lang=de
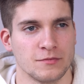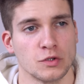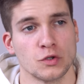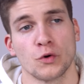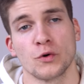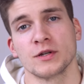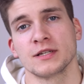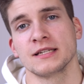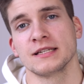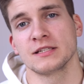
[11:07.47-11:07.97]

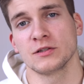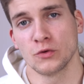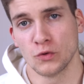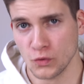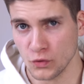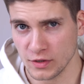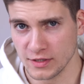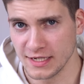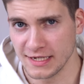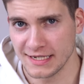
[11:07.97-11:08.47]
deutlich
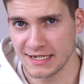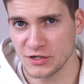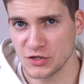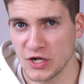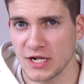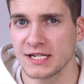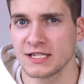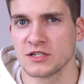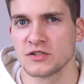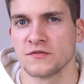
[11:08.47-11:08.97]
unter der
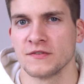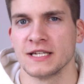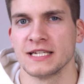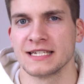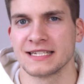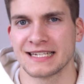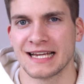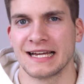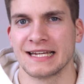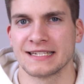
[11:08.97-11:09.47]

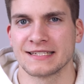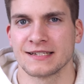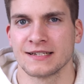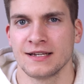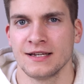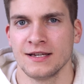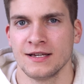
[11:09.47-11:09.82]
Schallgeschwindigkeit.